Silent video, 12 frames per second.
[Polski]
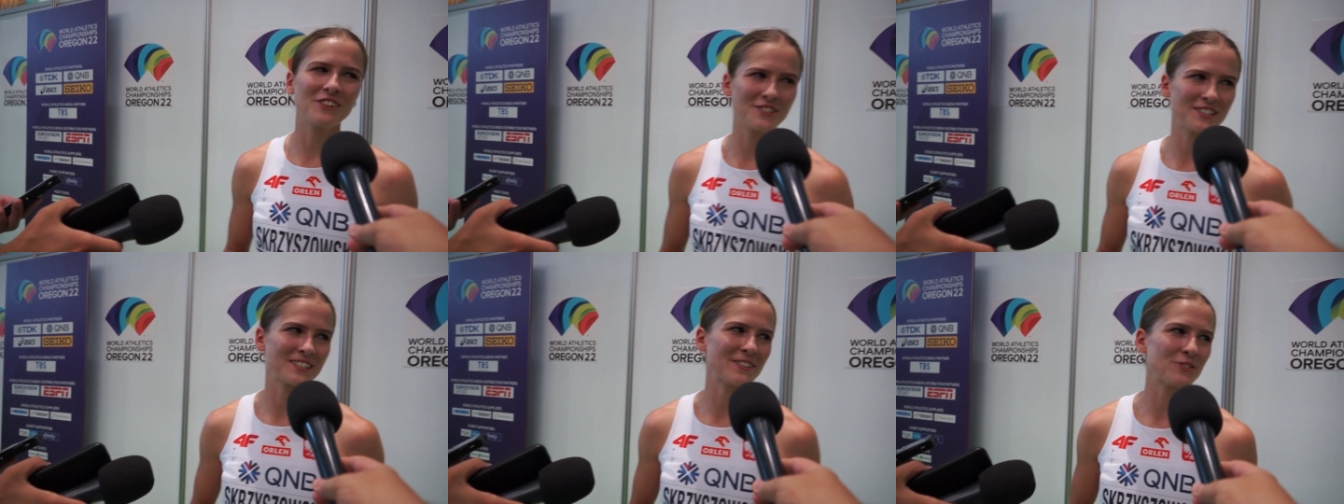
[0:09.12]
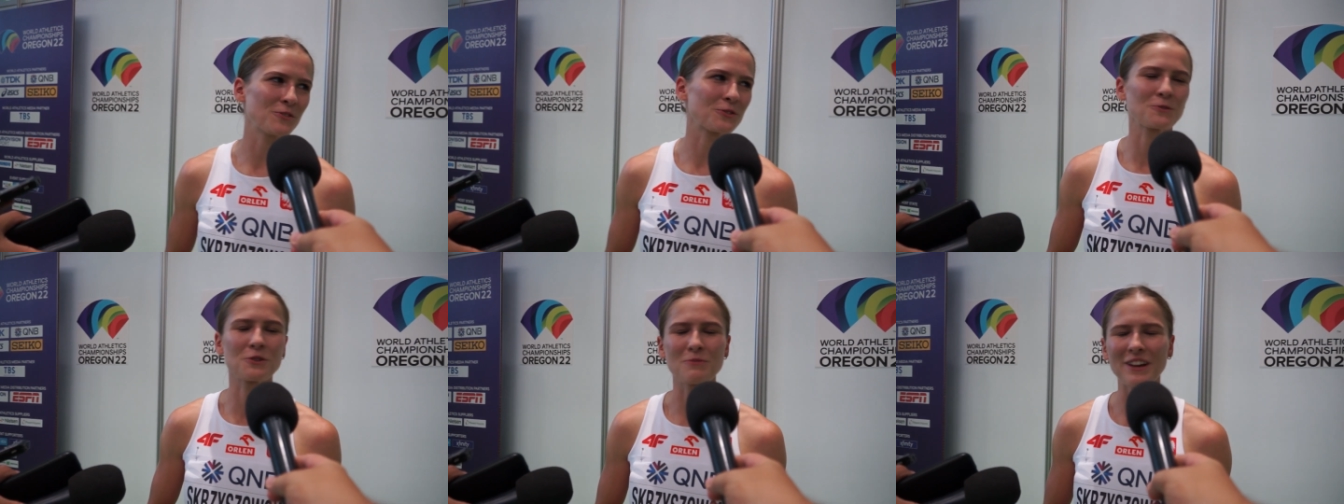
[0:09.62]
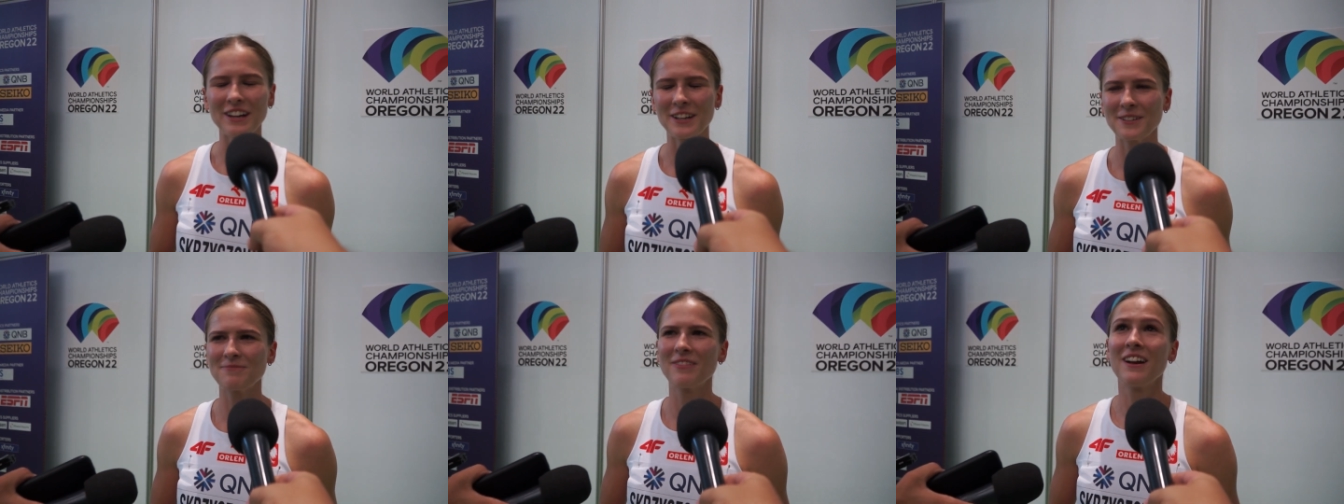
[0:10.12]
podchodzę do zawodów z
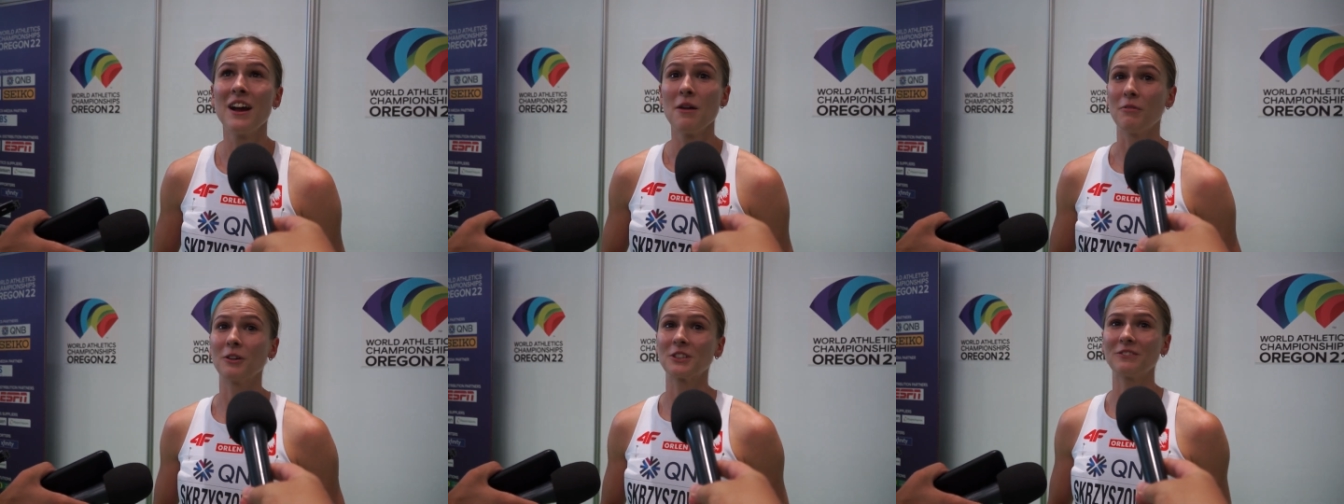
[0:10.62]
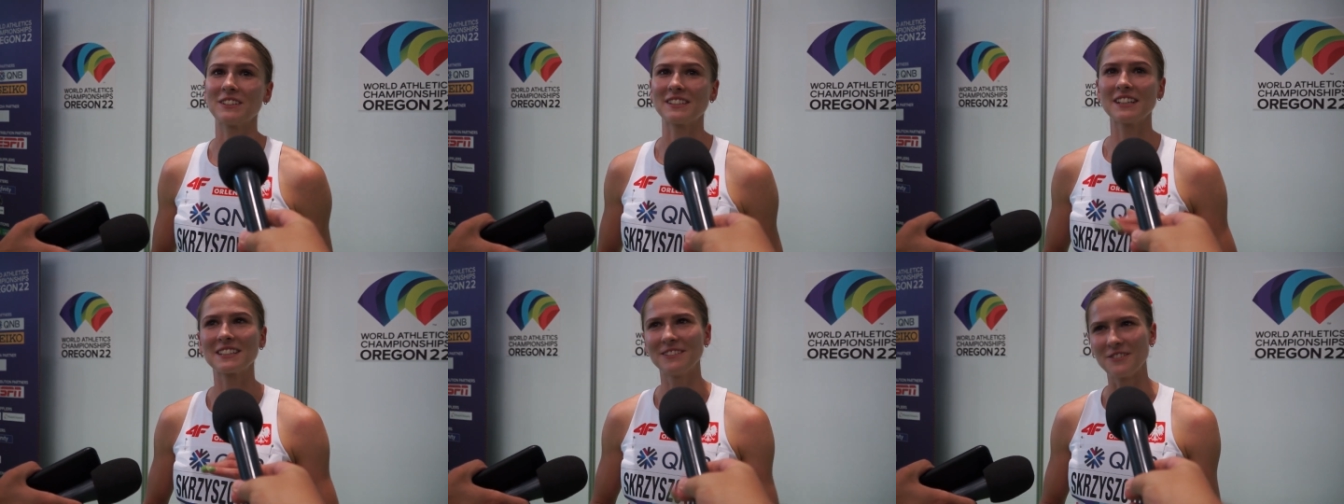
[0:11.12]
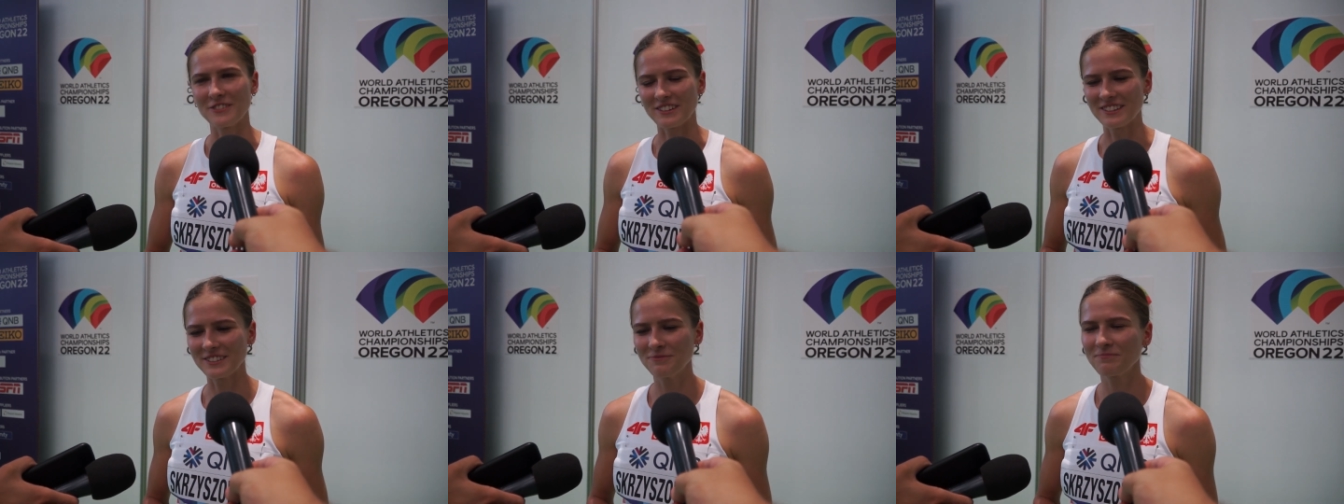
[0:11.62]
uśmiechem, poziom jest
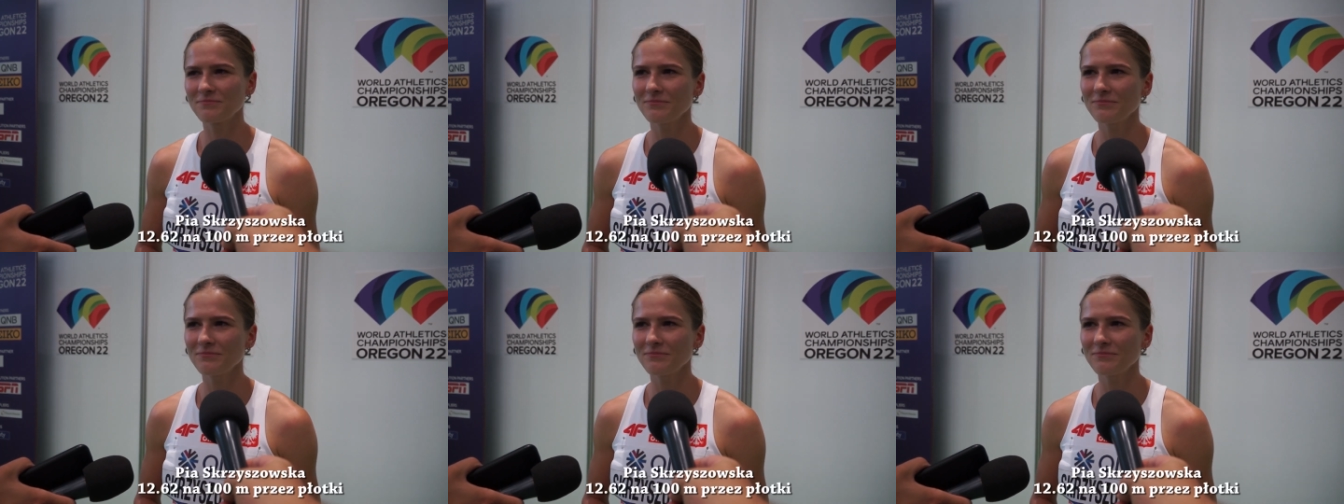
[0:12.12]
niesamowity.